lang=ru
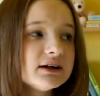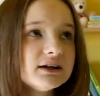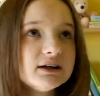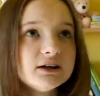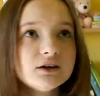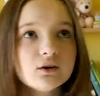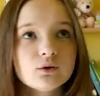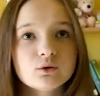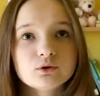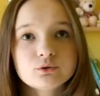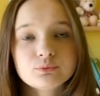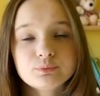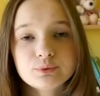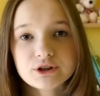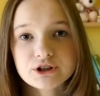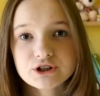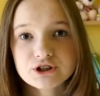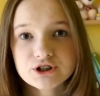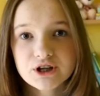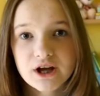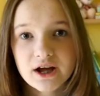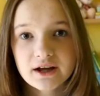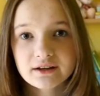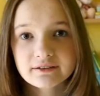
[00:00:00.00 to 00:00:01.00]
И он
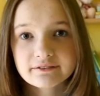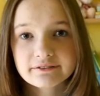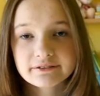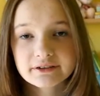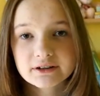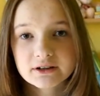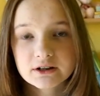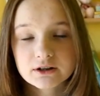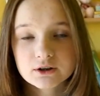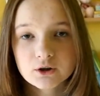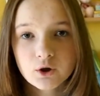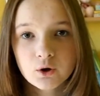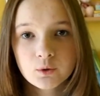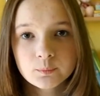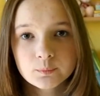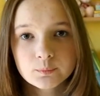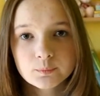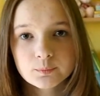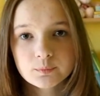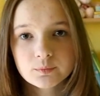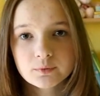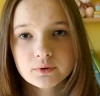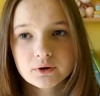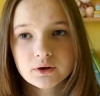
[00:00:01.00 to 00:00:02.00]
приезжает в этот дом,
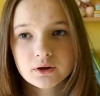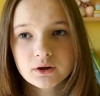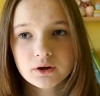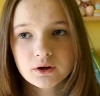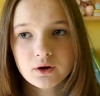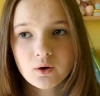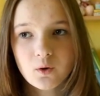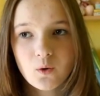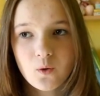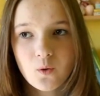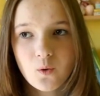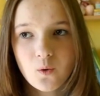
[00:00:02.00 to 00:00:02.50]
и